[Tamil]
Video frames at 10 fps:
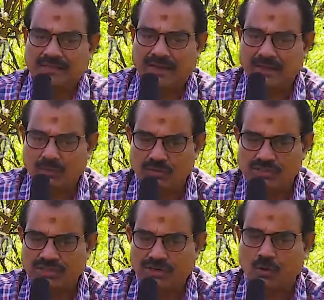த ஒரு
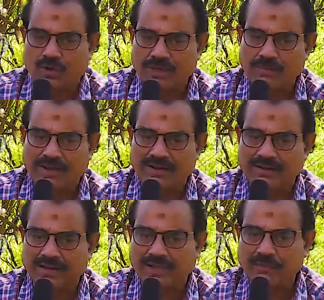சின்ன ஓடை மாதிரி
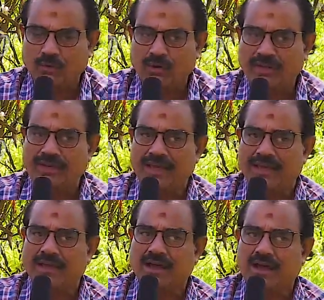இருக்குது அந்த ஓடையில்
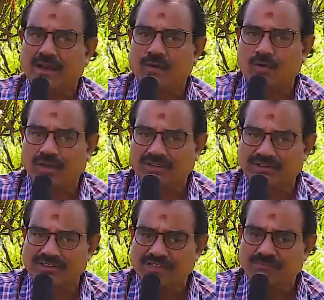காலை உட்காத்தி
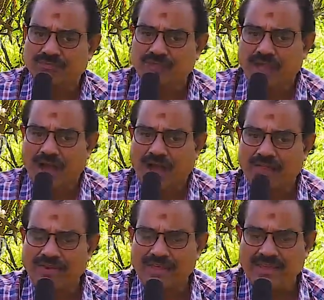வச்சு
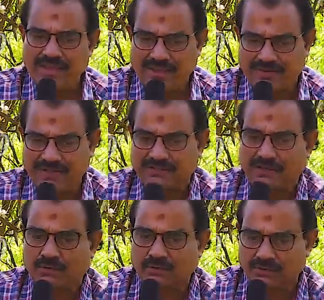அதிலேயே கவனத்தை
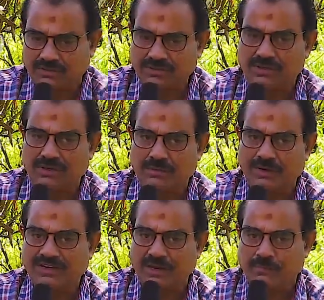கொடுத்து
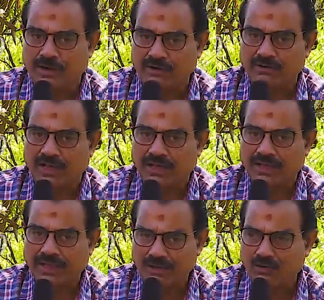வெடிக்கை பண்ணணும்னாங்க
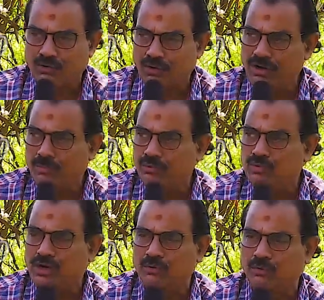எனக்கு ஒரு நல்ல புது
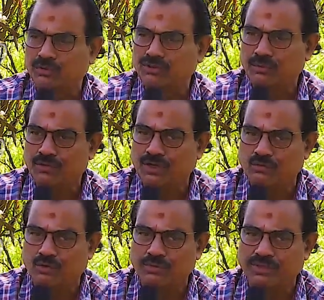அனுபவம் புத்தம் புது
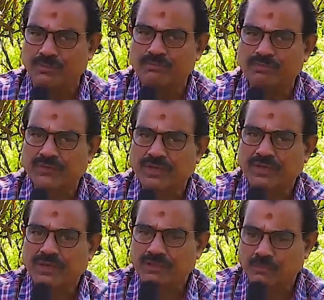அனுபவம் இது
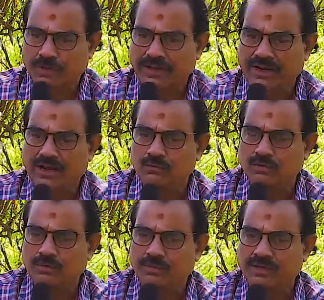இதுக்கு முன்னாடியெல்லாம்
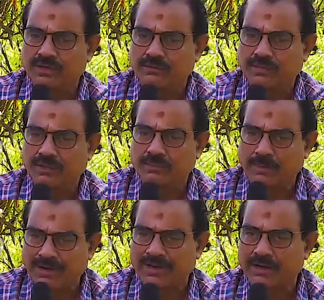அனுபவம் எப்படி இருக்கும்னா
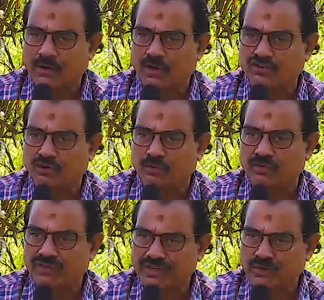பிரமிடு கீழே
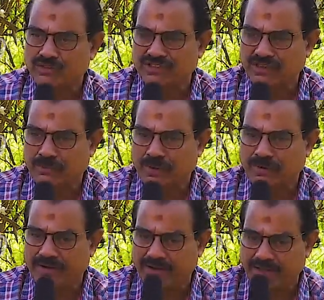உட்காந்துருப்போம் வீட்டில் ஒரு சின்ன
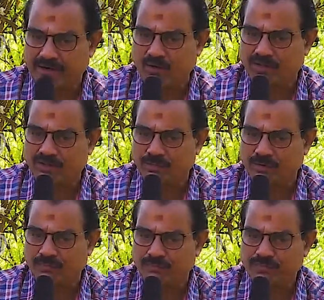பிரமிடு இருக்குது அதில்
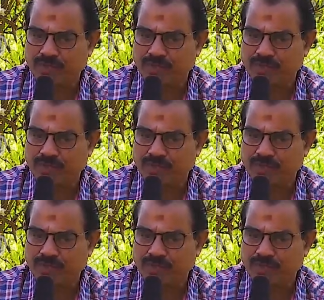உட்காந்துருப்போம்